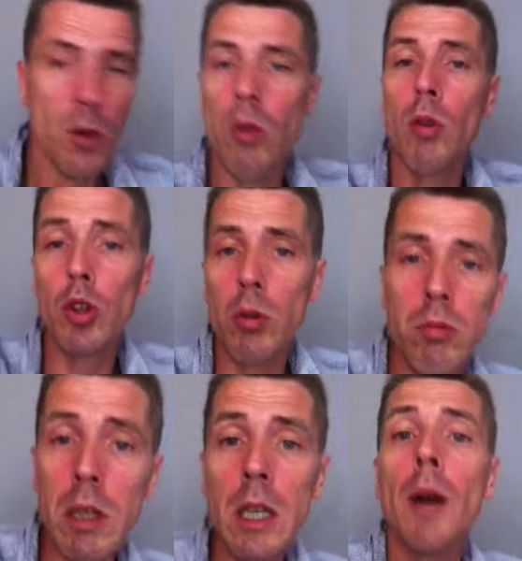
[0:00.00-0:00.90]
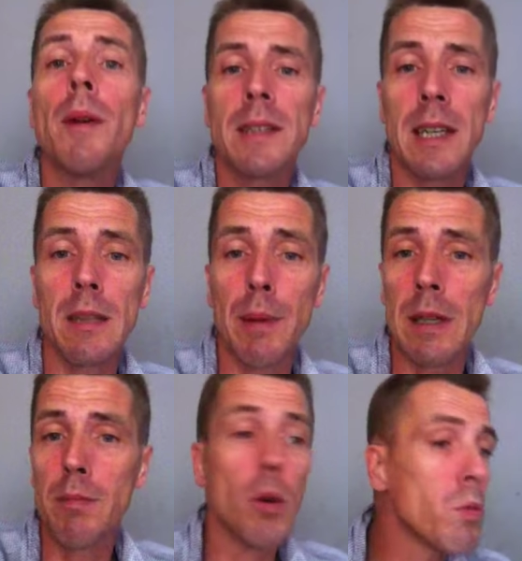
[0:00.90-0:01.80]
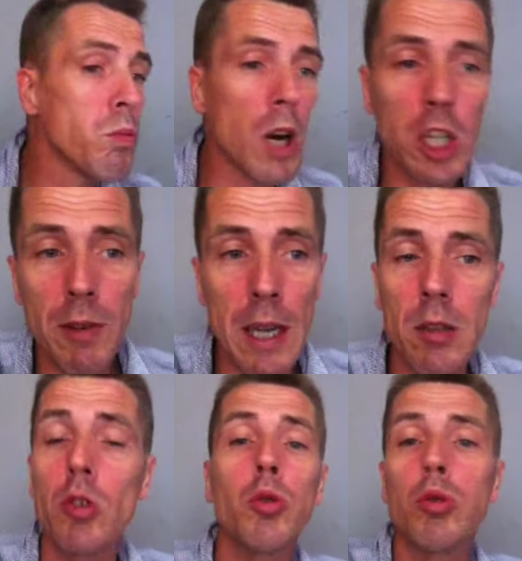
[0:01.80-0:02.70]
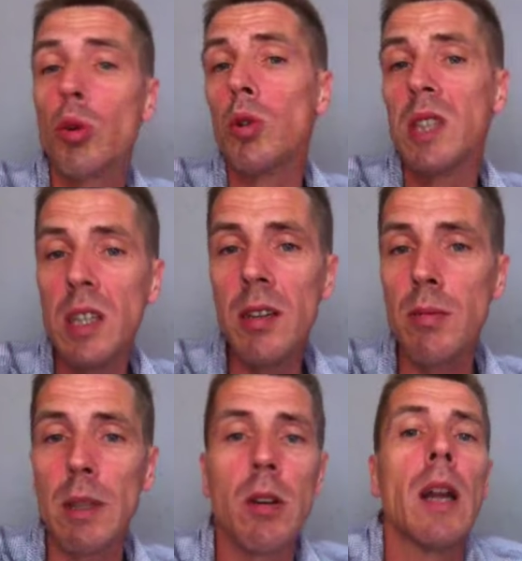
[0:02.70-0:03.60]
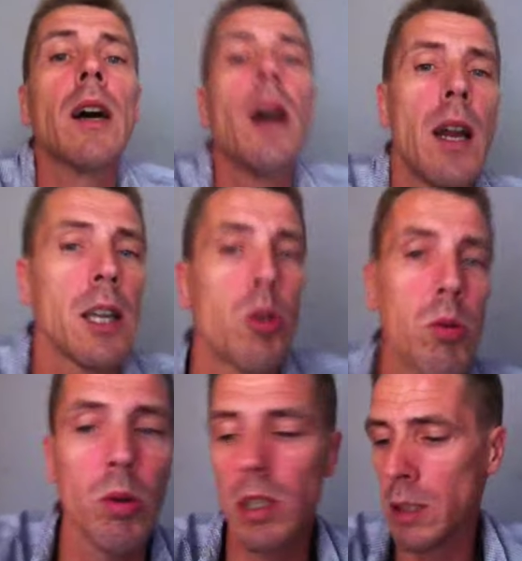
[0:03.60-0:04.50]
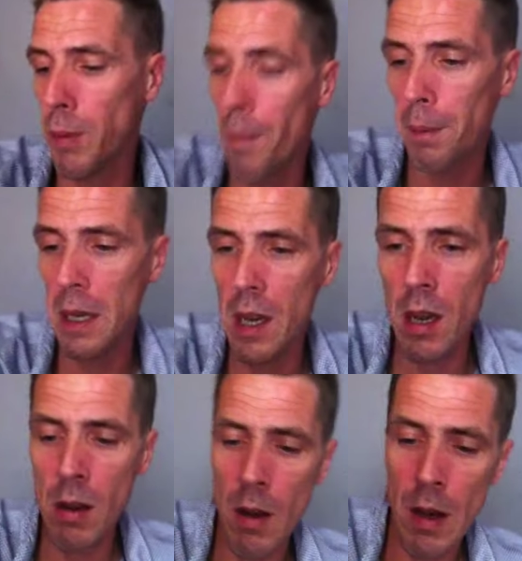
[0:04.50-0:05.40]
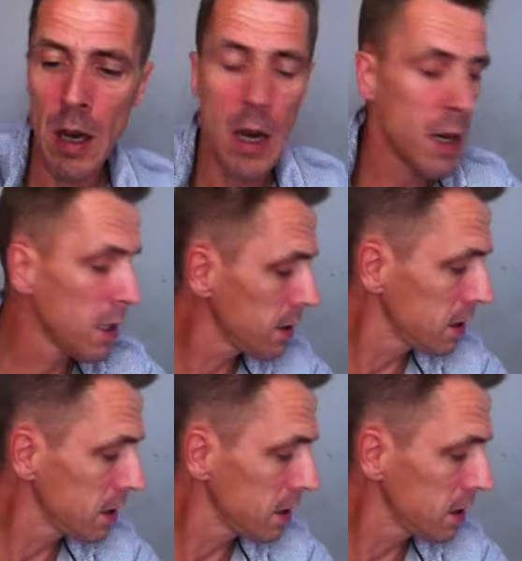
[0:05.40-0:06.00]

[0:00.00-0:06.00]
Donc aujourd'hui, comment ça se passe Bon, moi je vais attendre jusqu'au 10, parce qu'elle a, a jusqu'au 10 pour me payer. Et